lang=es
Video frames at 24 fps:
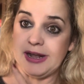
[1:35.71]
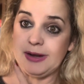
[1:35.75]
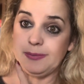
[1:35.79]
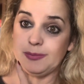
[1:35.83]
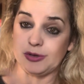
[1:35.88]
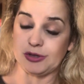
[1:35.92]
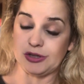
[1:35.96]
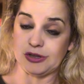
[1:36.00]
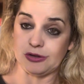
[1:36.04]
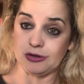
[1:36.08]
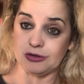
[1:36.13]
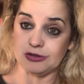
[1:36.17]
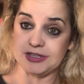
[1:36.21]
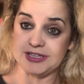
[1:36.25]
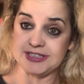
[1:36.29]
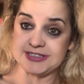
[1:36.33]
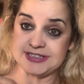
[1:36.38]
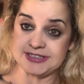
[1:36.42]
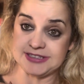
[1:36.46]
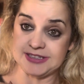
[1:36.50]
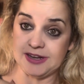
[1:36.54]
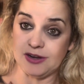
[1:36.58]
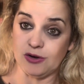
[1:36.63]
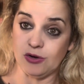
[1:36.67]
El protector,
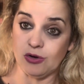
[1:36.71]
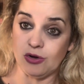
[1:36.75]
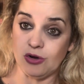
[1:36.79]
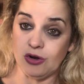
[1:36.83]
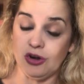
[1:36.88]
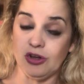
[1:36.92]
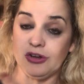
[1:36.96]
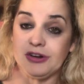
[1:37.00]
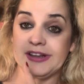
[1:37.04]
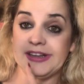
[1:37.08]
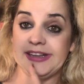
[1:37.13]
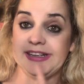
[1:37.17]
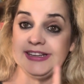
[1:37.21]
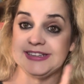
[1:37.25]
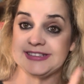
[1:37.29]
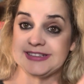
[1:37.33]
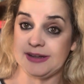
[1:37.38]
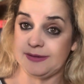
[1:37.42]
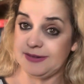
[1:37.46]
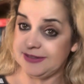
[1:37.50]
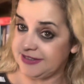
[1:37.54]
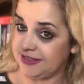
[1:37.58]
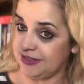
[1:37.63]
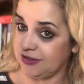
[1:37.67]
este es el con color y
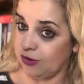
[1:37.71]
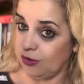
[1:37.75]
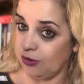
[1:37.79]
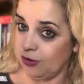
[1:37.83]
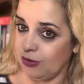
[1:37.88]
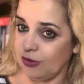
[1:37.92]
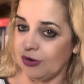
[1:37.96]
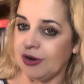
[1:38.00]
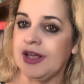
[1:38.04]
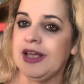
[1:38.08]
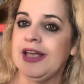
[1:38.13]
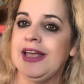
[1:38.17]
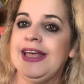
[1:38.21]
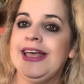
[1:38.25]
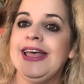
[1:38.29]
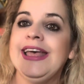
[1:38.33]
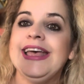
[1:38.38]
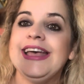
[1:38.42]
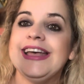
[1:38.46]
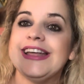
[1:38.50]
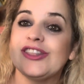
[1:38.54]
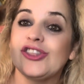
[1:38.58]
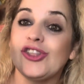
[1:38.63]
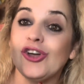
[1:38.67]
estaba el sin color.
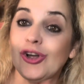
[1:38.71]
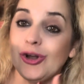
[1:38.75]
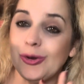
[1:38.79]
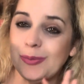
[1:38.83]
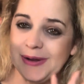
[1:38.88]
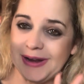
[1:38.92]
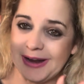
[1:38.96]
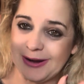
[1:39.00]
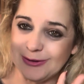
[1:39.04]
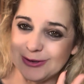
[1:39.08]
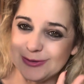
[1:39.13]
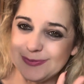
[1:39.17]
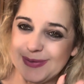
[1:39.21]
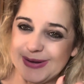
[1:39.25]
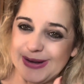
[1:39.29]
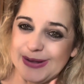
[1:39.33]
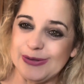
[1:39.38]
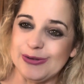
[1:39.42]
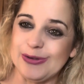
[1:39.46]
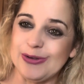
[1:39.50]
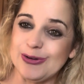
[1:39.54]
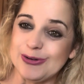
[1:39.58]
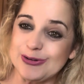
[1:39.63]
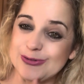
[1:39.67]
Todo el verano
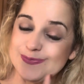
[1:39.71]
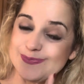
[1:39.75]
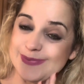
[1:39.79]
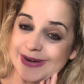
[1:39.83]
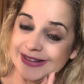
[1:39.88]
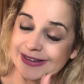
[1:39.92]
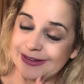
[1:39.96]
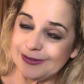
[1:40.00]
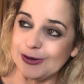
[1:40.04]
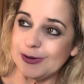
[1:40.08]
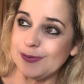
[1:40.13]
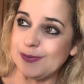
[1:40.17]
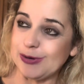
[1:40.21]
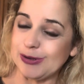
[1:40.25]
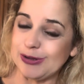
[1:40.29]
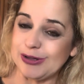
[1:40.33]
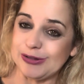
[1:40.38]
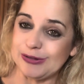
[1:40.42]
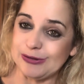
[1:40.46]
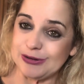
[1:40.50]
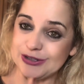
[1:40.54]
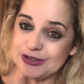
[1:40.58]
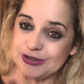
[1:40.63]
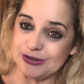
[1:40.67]
esperando yo los malditos
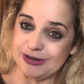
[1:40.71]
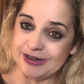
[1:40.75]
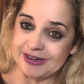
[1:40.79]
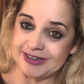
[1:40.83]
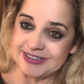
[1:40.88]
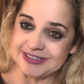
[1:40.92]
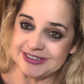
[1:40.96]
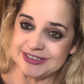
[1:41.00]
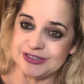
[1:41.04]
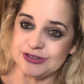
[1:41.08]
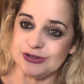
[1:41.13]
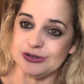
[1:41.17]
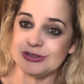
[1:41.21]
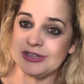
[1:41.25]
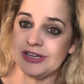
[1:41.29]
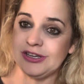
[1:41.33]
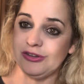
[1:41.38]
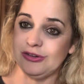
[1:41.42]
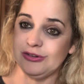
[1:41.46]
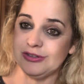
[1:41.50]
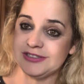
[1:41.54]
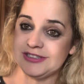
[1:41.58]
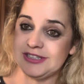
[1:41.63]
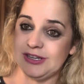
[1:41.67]
protectores solares estos, que
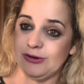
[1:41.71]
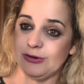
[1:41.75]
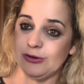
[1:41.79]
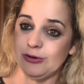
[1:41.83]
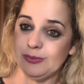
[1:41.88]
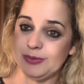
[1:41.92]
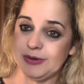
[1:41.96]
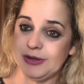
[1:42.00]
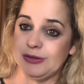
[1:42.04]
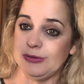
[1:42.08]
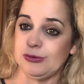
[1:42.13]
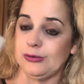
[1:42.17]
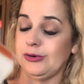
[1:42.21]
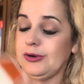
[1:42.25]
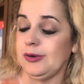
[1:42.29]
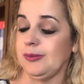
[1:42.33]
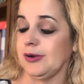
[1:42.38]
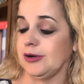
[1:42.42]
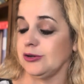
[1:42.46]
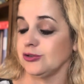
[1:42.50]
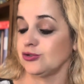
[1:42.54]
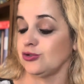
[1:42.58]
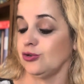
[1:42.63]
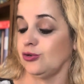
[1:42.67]
yo este lo compré en Druni y
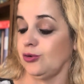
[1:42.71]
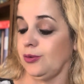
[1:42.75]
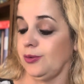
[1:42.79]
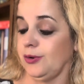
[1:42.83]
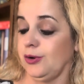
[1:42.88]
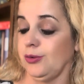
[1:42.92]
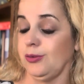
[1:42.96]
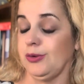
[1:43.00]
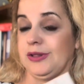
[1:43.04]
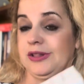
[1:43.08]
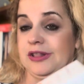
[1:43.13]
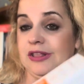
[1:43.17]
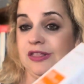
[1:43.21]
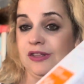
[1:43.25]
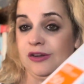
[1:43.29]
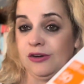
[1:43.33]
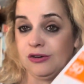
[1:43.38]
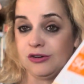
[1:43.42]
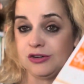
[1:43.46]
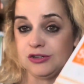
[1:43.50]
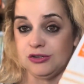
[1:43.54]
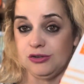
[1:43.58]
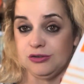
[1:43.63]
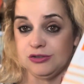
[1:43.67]
me costó
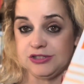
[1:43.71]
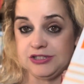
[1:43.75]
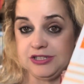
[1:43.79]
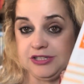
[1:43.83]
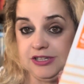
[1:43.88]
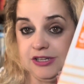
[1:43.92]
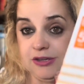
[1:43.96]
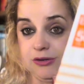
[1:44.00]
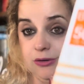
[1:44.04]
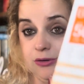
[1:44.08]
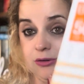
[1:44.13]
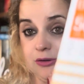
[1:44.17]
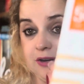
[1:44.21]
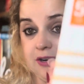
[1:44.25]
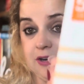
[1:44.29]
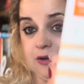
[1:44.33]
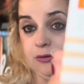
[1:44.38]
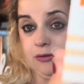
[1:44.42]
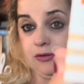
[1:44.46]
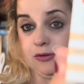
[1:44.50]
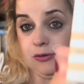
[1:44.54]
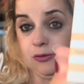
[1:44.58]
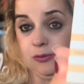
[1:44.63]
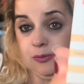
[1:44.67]
9,95, que lo enseñé con los
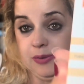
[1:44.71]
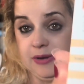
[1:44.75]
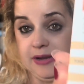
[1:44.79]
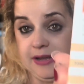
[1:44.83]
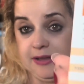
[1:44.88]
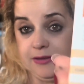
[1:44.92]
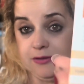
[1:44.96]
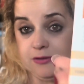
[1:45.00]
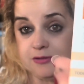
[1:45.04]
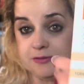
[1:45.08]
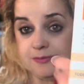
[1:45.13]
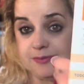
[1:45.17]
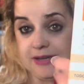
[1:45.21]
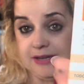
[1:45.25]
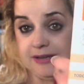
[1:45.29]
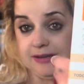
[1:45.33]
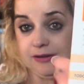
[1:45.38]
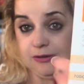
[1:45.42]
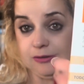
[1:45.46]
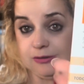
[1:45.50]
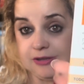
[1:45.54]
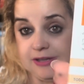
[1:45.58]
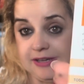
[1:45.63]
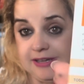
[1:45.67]
regalos de cumpleaños, ¿vale?
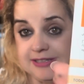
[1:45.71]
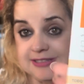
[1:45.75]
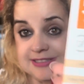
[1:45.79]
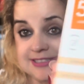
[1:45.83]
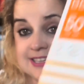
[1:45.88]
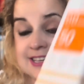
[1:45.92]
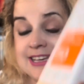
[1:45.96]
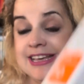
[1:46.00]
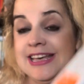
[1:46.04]
lo tenéis.